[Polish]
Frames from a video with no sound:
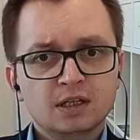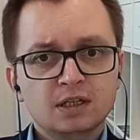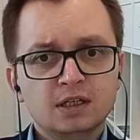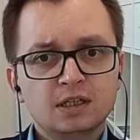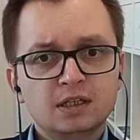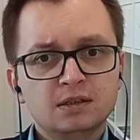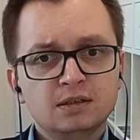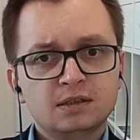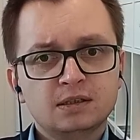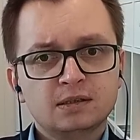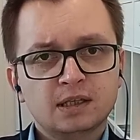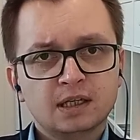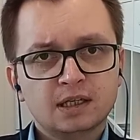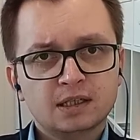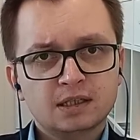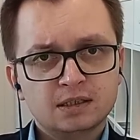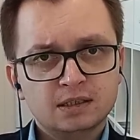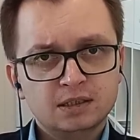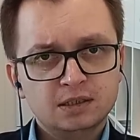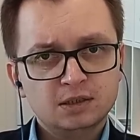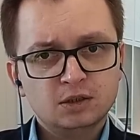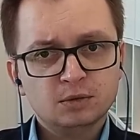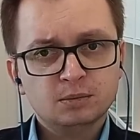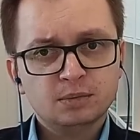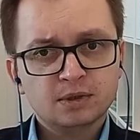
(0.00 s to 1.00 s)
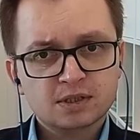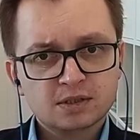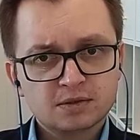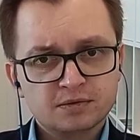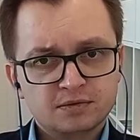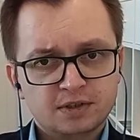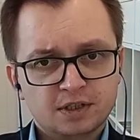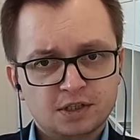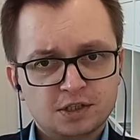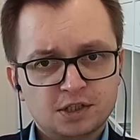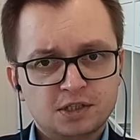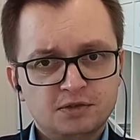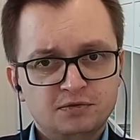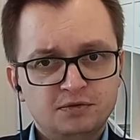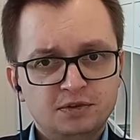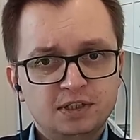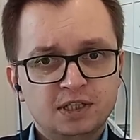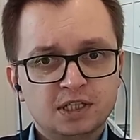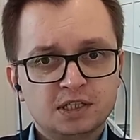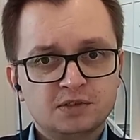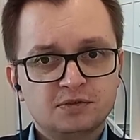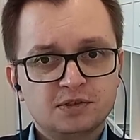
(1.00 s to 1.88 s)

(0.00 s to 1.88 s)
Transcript: I, tak, I to bardzo wyraźnie widać,